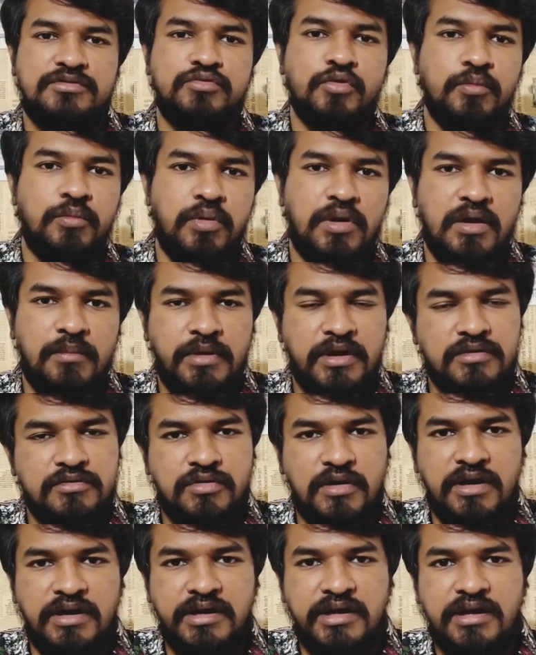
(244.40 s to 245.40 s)
சூப்பர் அப்படின்னு
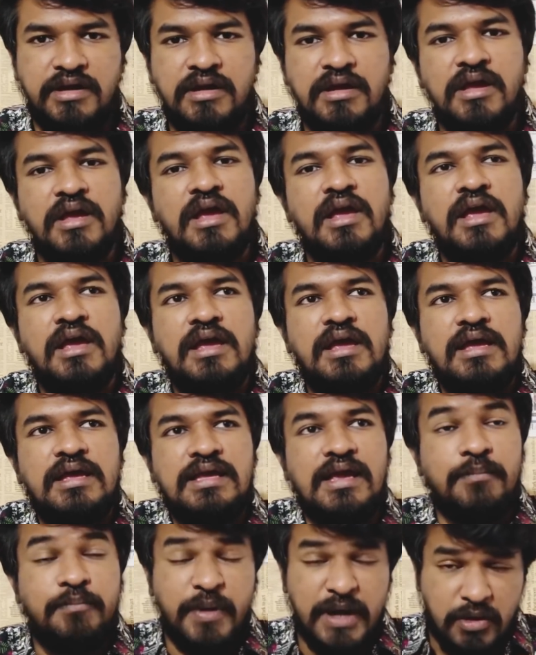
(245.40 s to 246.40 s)
சொல்லிட்டு
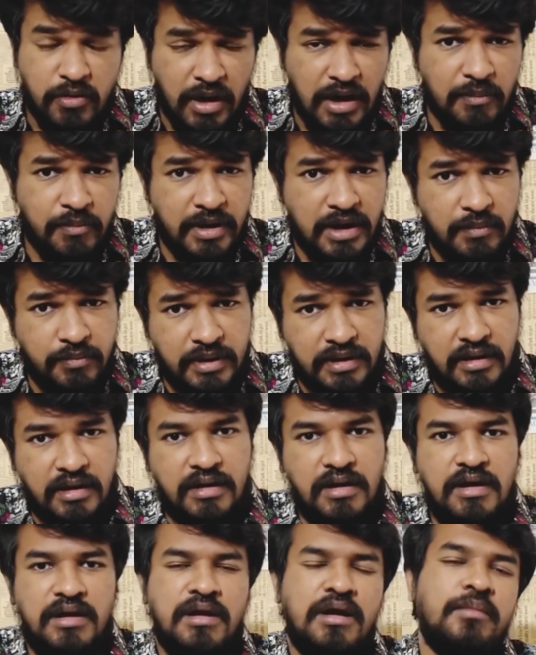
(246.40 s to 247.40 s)
எப்படி கொலை
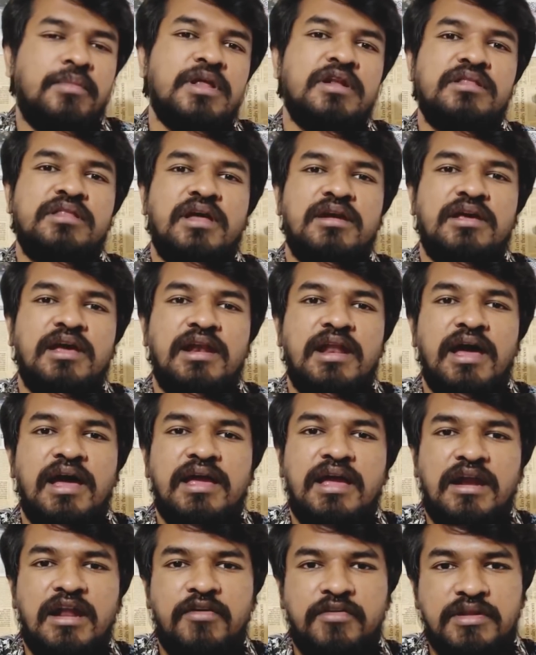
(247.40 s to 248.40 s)
பண்ணப்பட்டிருக்கான் அப்படின்னு தெரியல
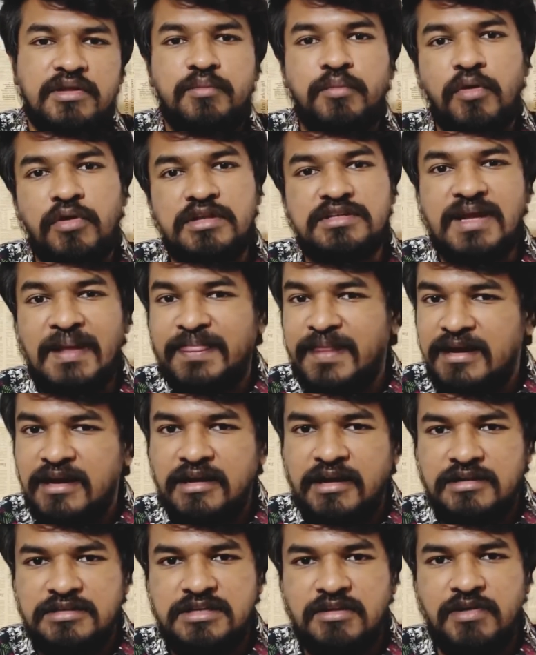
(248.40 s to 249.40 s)
ஏன்னா வந்து போலீஸ் அந்த
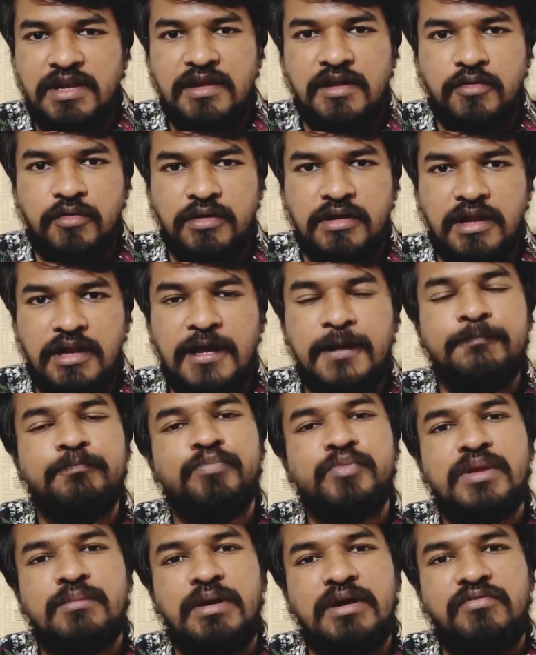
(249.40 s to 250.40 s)
டீட்டெயில்ஸை வெளியே கொடுக்கல
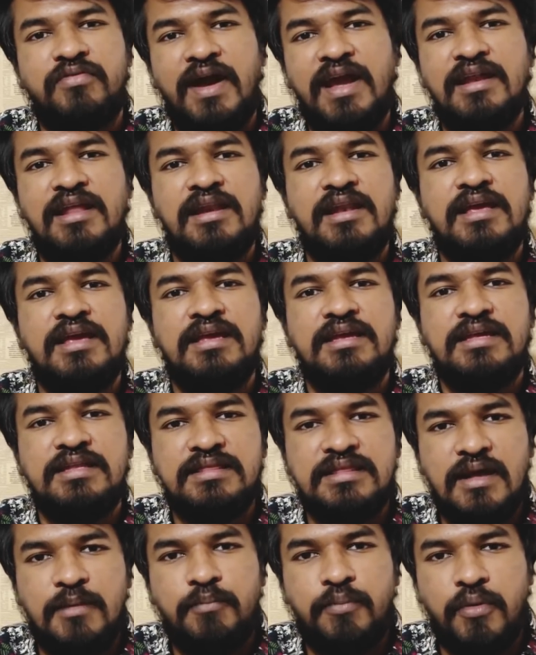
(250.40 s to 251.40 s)
பட் ஃபைனலி
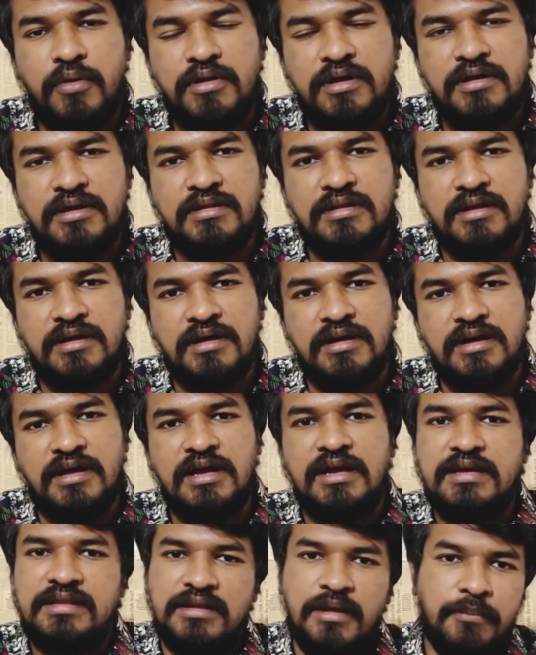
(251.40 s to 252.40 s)
இந்த பொண்ணு இருந்துக்கிட்டு
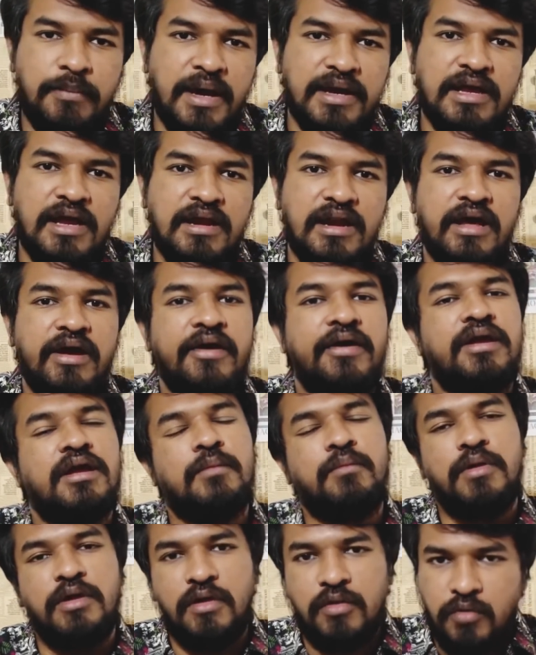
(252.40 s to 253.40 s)
இந்த பையனை
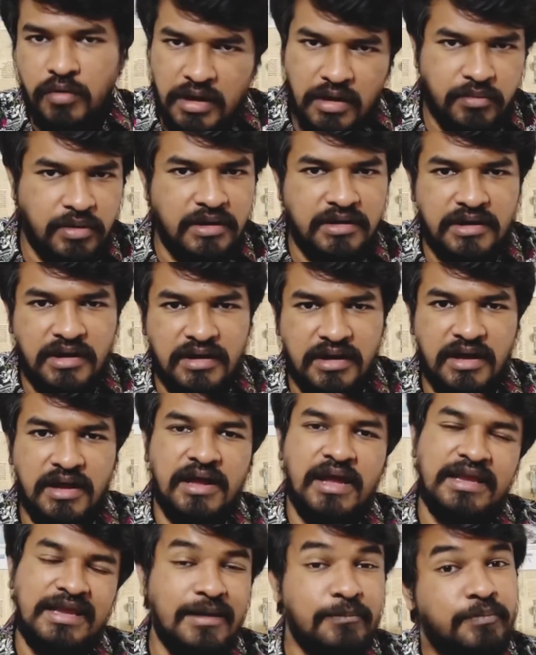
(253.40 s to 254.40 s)
எப்படியோ கொலை பண்ணிட்டாங்க
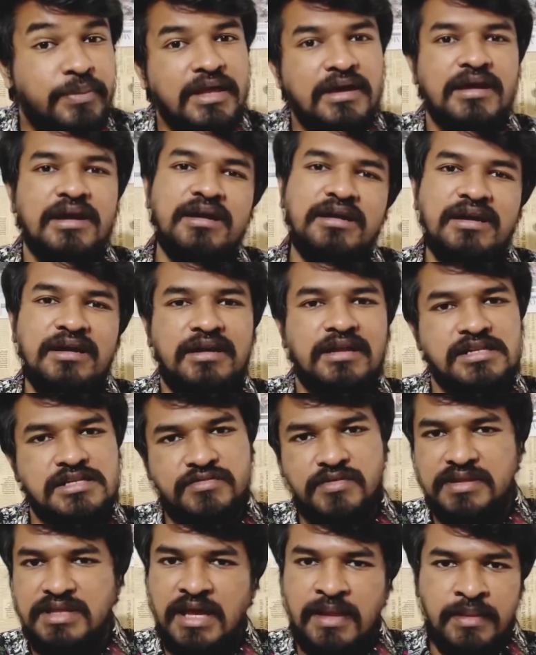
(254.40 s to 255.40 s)
எப்படிங்கிற டீட்டெயில்ஸ்
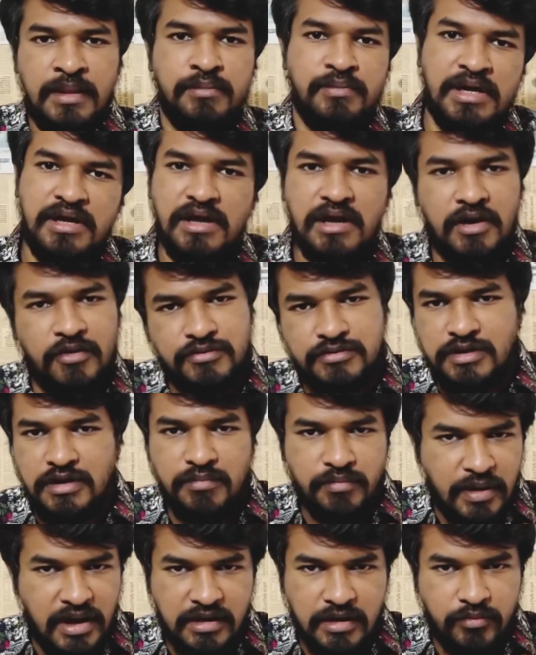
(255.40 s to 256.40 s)
வந்து எந்த மீடியா
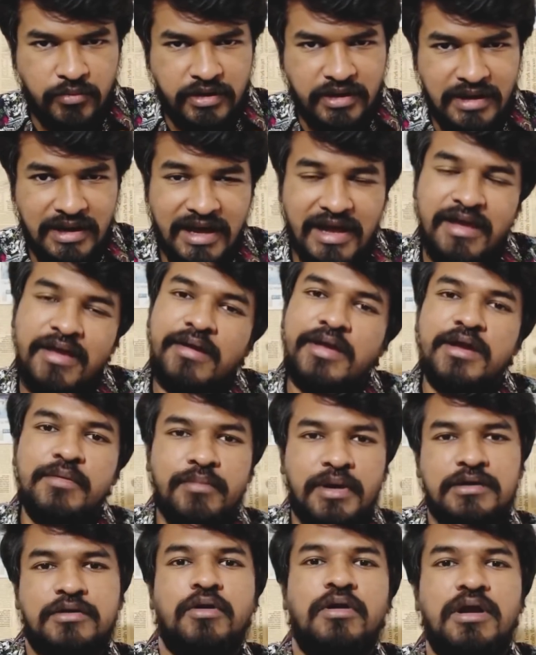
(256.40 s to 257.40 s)
ஹவுஸ்லையும் பார்க்க முடியலை
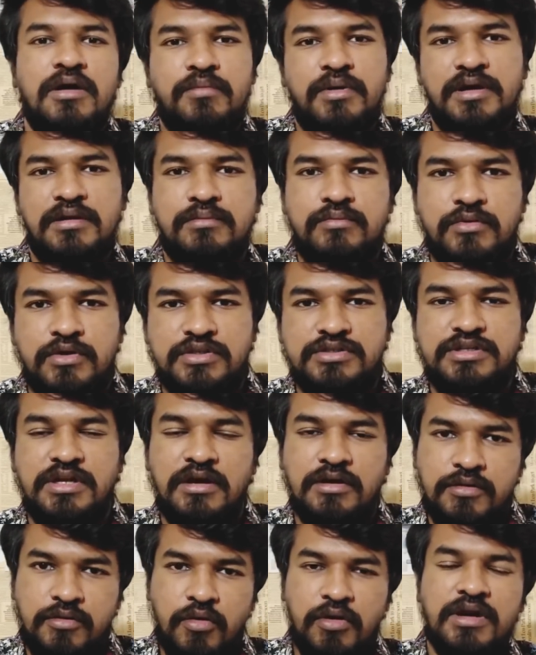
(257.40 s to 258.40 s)
பட் கொலை பண்ணி முடிச்சிட்டா
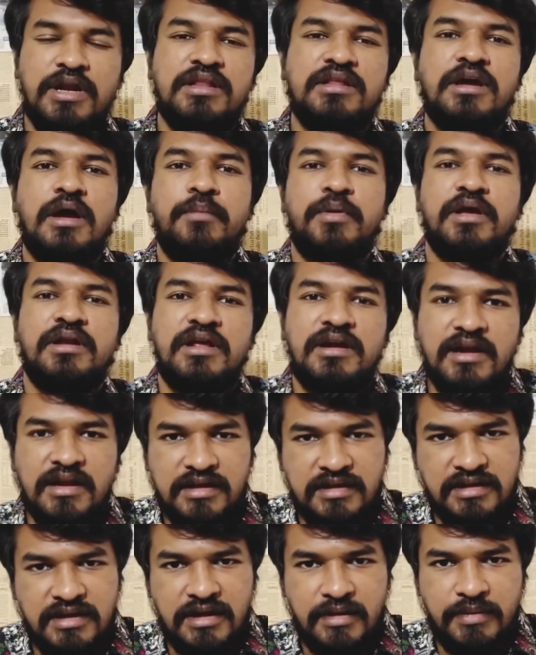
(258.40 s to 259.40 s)
கொன்னதுக்கப்புறம் என்ன
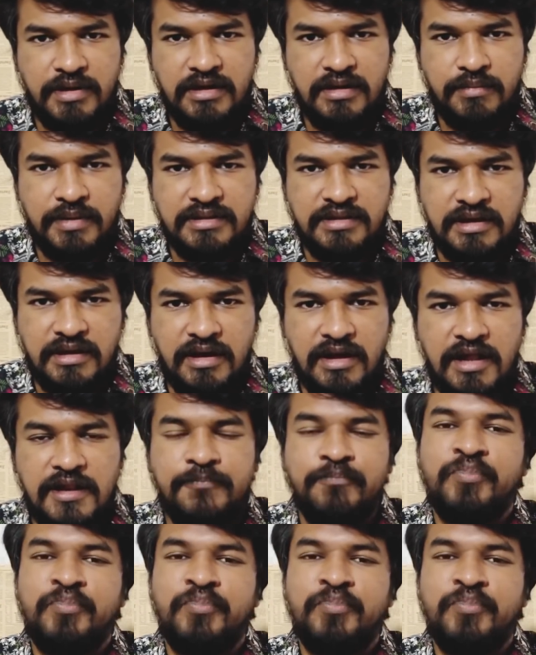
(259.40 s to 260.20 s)
நடக்குது அப்படின்னு பார்த்தீங்கன்னா